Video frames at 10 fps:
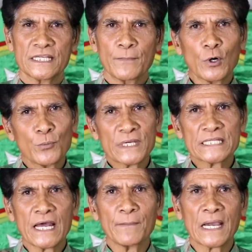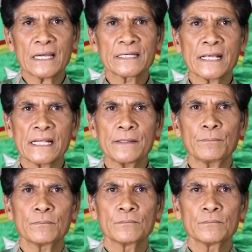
sebelum kita mengakhiri